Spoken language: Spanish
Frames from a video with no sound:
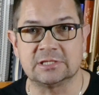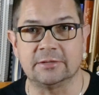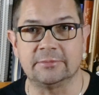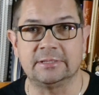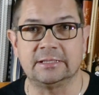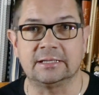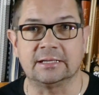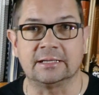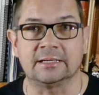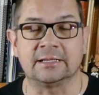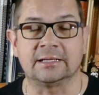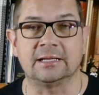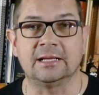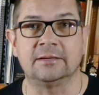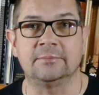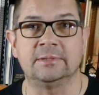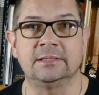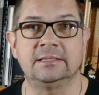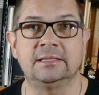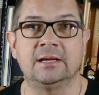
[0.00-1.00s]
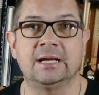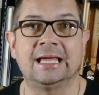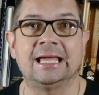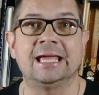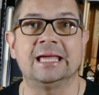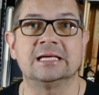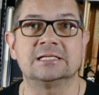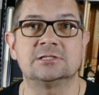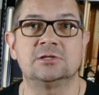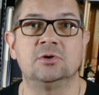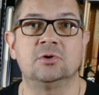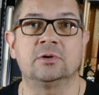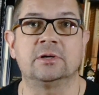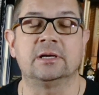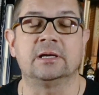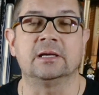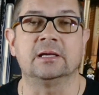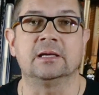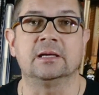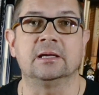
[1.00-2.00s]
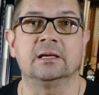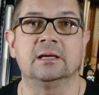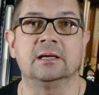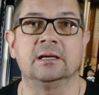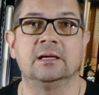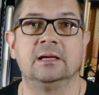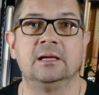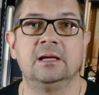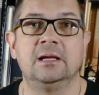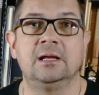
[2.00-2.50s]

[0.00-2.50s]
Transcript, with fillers: saber realmente qué es lo que,